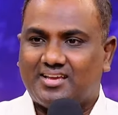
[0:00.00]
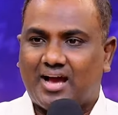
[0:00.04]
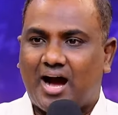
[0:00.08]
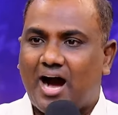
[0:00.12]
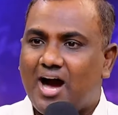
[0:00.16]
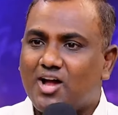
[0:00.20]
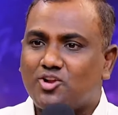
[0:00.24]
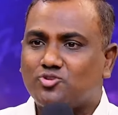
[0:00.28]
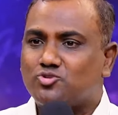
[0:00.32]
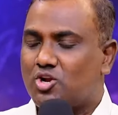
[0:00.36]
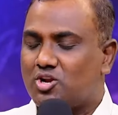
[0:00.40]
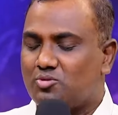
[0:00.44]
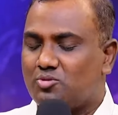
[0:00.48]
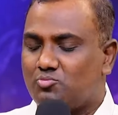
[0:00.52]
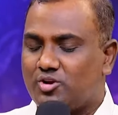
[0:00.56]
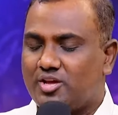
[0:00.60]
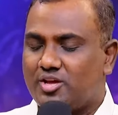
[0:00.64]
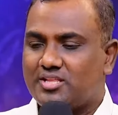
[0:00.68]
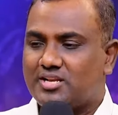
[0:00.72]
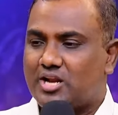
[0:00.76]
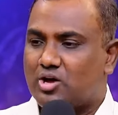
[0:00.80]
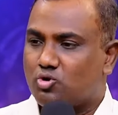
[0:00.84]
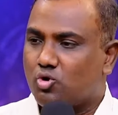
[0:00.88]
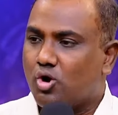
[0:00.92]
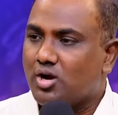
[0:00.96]
யாரும் சொல்ல
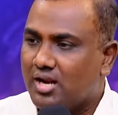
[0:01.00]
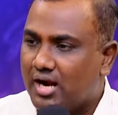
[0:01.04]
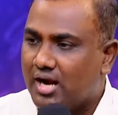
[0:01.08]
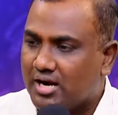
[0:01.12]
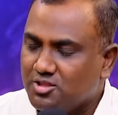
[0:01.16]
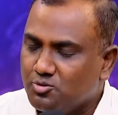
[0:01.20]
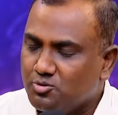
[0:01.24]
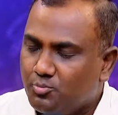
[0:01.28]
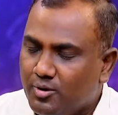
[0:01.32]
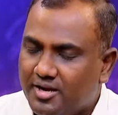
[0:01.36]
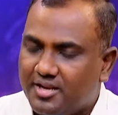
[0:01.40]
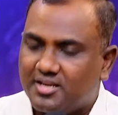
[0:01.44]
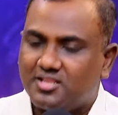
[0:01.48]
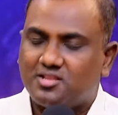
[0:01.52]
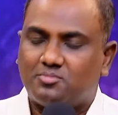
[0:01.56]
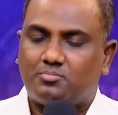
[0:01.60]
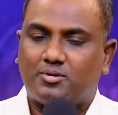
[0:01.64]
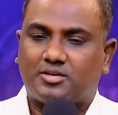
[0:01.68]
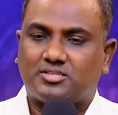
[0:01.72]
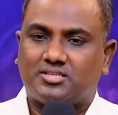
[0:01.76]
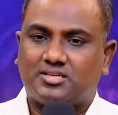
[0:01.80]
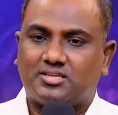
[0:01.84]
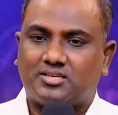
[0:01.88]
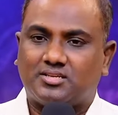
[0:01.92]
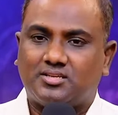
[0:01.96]
முடியாது நான் ரோடு நடந்து போயிட்டே இருந்தேன்
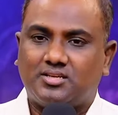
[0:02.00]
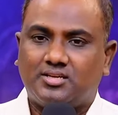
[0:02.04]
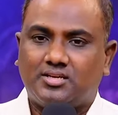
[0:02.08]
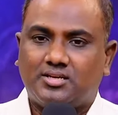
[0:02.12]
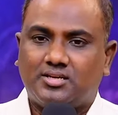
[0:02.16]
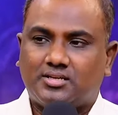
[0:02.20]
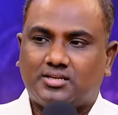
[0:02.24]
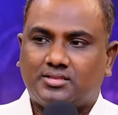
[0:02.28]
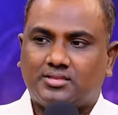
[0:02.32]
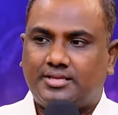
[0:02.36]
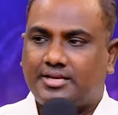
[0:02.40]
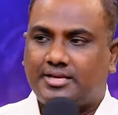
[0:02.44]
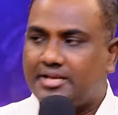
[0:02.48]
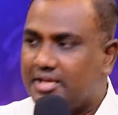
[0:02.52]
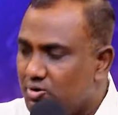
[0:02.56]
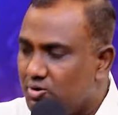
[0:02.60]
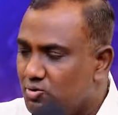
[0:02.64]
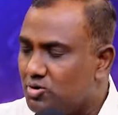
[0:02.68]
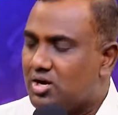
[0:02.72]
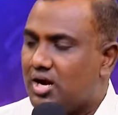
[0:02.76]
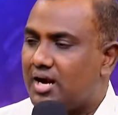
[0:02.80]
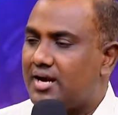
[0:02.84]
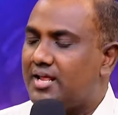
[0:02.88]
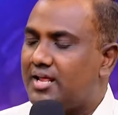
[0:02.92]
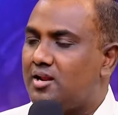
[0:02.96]
பாஸ்டர் திடீர்னு
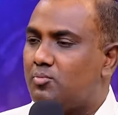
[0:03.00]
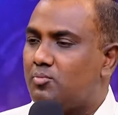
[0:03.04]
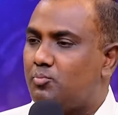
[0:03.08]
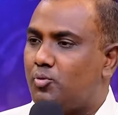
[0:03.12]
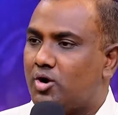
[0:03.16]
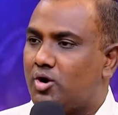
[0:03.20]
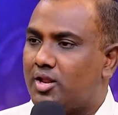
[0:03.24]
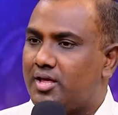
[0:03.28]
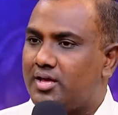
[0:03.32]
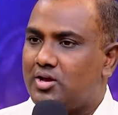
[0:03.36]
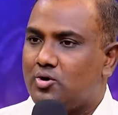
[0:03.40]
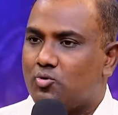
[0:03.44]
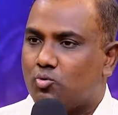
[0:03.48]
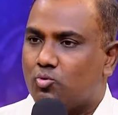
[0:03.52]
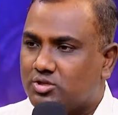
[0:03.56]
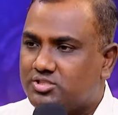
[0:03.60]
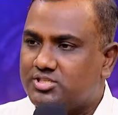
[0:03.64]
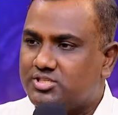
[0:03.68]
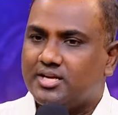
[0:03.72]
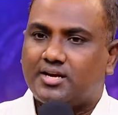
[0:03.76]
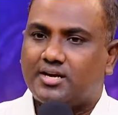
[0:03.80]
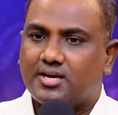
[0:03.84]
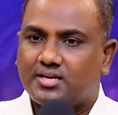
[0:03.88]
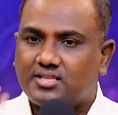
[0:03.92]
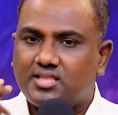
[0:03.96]
ஒரு கடையில் போனேன் ஒரு
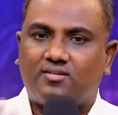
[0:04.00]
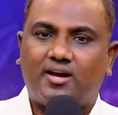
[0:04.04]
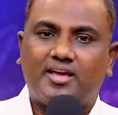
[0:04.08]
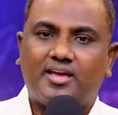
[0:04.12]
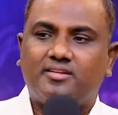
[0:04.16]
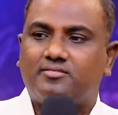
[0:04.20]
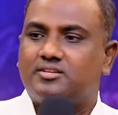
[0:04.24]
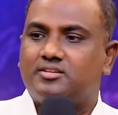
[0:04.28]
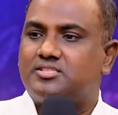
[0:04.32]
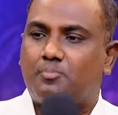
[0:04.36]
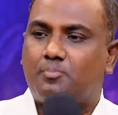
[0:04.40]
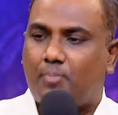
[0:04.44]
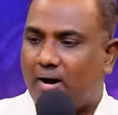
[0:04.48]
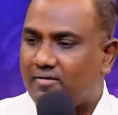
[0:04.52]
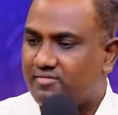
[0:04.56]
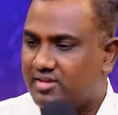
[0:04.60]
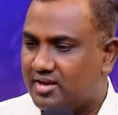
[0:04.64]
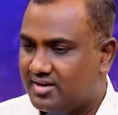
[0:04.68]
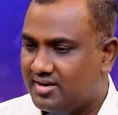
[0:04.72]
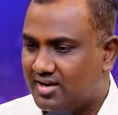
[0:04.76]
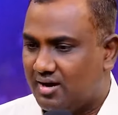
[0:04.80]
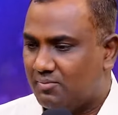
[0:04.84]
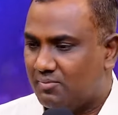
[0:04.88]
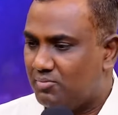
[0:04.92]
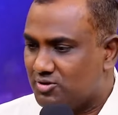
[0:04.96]
சிகரெட் எடுத்த வாங்கி வச்ச பாவி
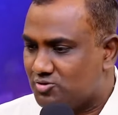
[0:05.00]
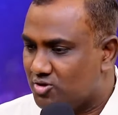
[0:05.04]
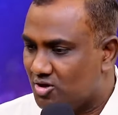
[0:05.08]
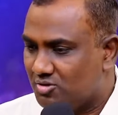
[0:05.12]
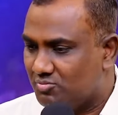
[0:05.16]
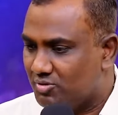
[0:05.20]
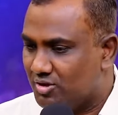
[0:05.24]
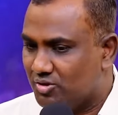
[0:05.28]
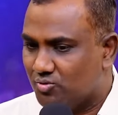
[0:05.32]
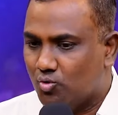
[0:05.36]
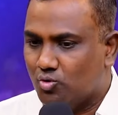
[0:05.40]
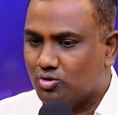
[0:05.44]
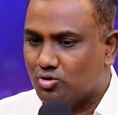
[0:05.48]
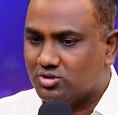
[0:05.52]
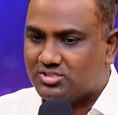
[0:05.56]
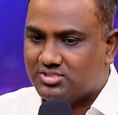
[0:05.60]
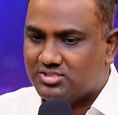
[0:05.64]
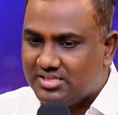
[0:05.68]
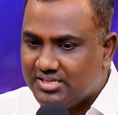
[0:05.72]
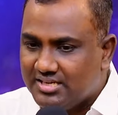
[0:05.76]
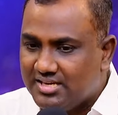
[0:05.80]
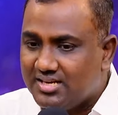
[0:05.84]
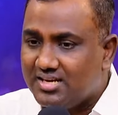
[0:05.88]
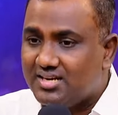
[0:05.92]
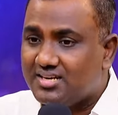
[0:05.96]
ஆயிட்டேன் அப்படிலாம் சொல்ல முடியும் ஒரு
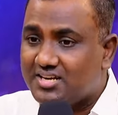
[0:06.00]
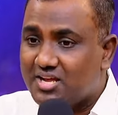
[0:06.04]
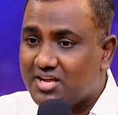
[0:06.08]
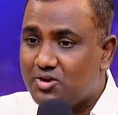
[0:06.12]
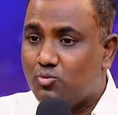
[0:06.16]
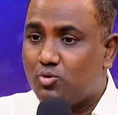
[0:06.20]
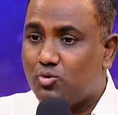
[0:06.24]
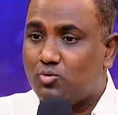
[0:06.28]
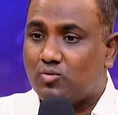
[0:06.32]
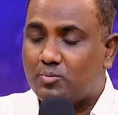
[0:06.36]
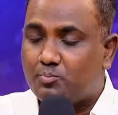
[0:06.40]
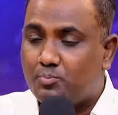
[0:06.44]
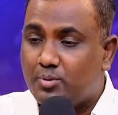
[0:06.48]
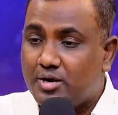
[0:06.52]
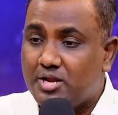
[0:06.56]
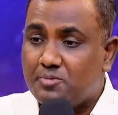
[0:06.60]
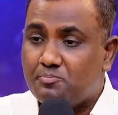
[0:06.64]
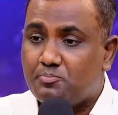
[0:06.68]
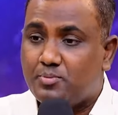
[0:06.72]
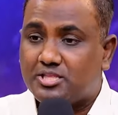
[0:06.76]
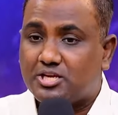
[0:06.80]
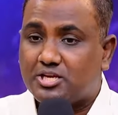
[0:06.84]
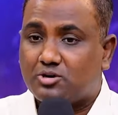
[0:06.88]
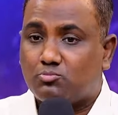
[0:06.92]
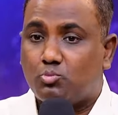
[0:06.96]
சிகரெட்டை ஒருவன்
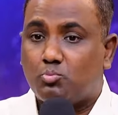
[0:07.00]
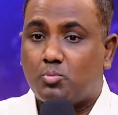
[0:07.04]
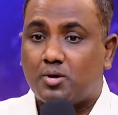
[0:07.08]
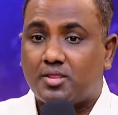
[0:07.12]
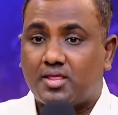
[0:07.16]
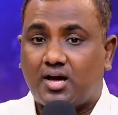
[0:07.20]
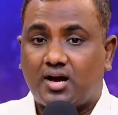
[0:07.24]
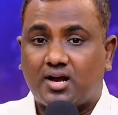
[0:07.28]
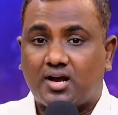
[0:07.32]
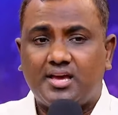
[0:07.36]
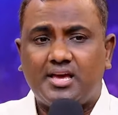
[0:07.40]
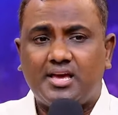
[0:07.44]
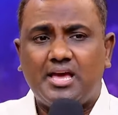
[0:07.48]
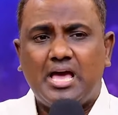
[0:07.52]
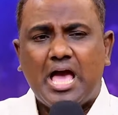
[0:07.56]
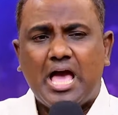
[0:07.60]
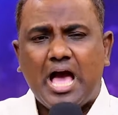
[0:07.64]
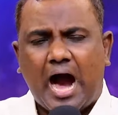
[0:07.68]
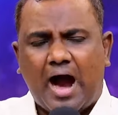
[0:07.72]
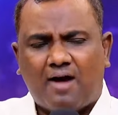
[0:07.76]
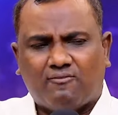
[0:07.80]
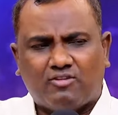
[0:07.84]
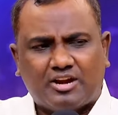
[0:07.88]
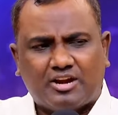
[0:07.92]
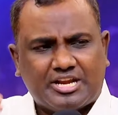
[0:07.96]
பிடிப்பதற்கு முன்பதாக
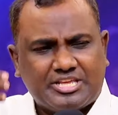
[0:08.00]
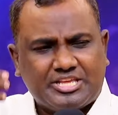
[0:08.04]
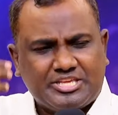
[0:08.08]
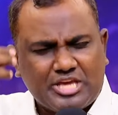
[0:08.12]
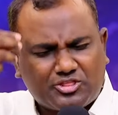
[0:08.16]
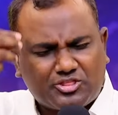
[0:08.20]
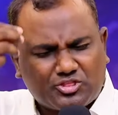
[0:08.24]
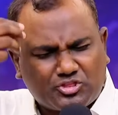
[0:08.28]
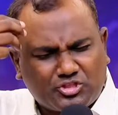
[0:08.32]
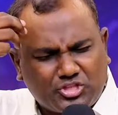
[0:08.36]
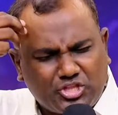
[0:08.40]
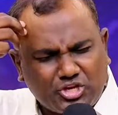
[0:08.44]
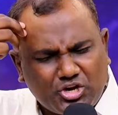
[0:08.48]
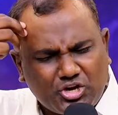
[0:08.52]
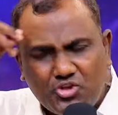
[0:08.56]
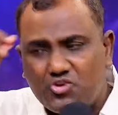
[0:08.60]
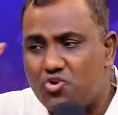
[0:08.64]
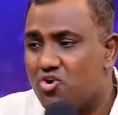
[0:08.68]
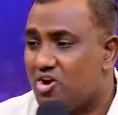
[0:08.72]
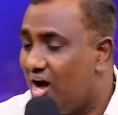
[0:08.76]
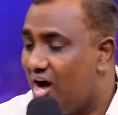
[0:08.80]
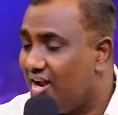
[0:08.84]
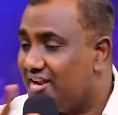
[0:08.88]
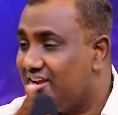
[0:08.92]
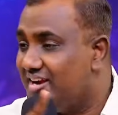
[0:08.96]
அவன்
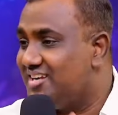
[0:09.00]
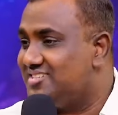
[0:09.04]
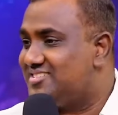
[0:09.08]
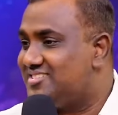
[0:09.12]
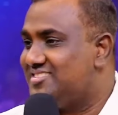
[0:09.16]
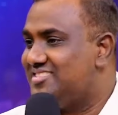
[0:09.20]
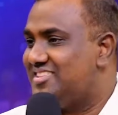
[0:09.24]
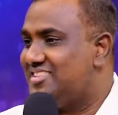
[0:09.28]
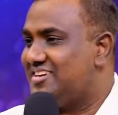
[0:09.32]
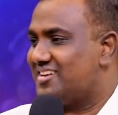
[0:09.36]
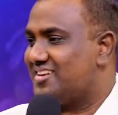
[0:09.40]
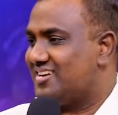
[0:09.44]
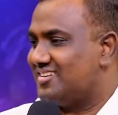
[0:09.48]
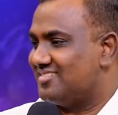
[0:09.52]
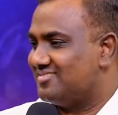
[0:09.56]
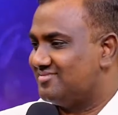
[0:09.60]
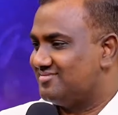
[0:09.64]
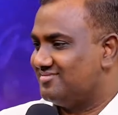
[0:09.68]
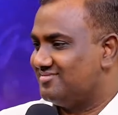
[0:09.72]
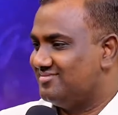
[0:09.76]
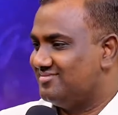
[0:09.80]
எத்தனையோ காரியங்களை சிந்திக்கிறான்